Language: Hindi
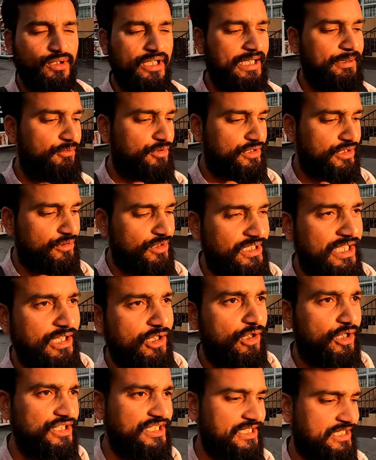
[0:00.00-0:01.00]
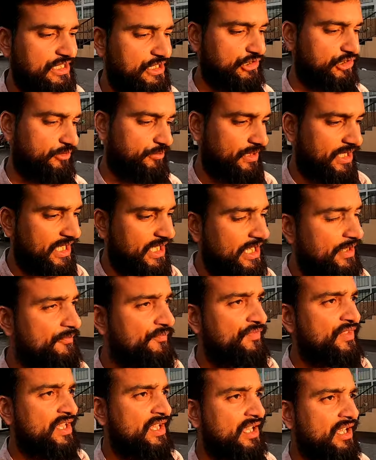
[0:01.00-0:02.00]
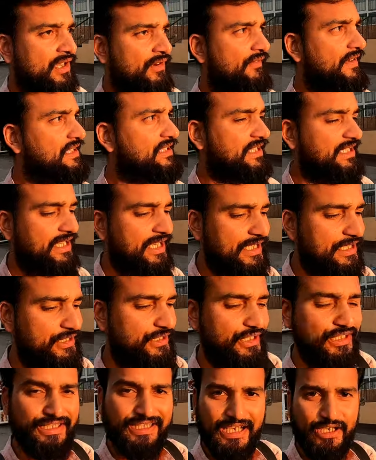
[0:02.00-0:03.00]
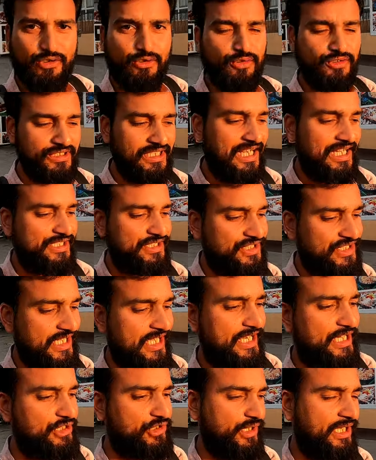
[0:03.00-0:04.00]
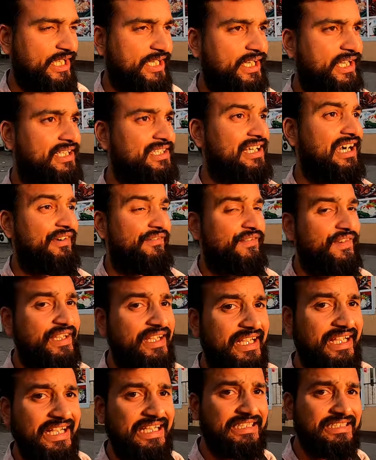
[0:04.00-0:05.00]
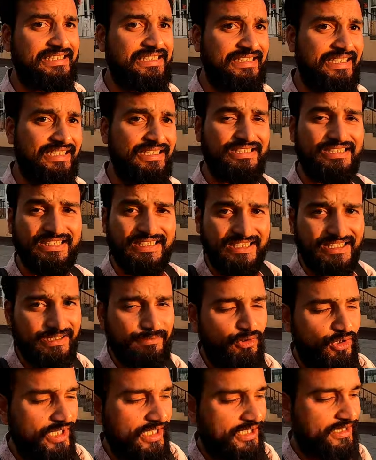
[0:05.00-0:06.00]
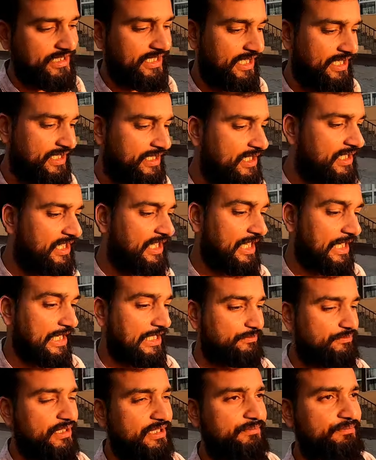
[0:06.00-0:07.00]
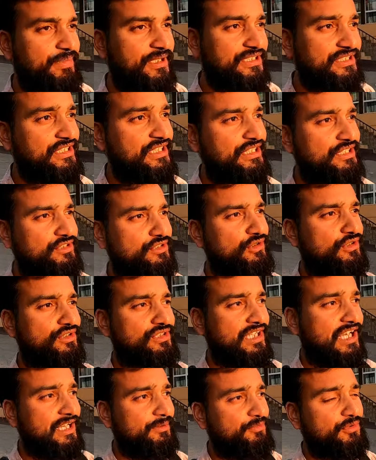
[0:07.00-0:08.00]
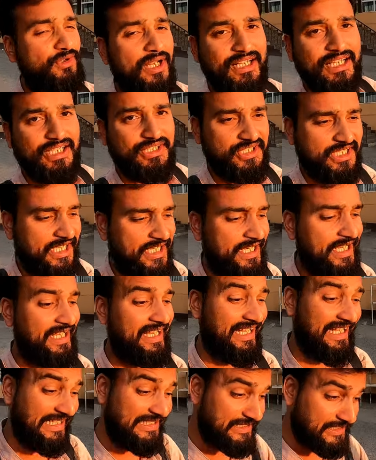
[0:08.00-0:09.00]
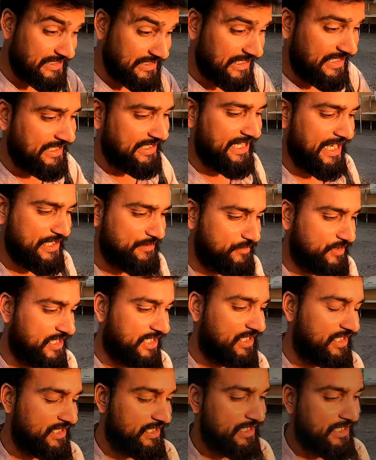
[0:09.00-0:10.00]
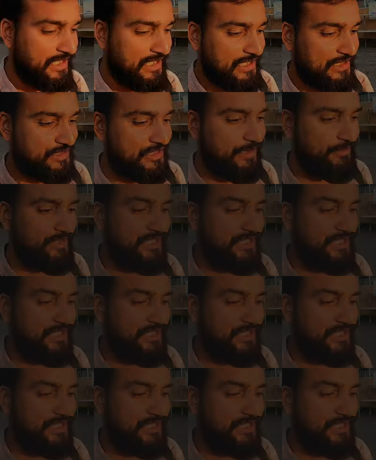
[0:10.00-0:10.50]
हो रहा है मुझे तो ये लॉजिक नहीं समझ आया वैसे का ये खुजान शहर जो है ना काफ़ी एनशियन सिटी बुलाता है लगभग पच्चीस साल पुराना शहर है एनशियन टाइम का जब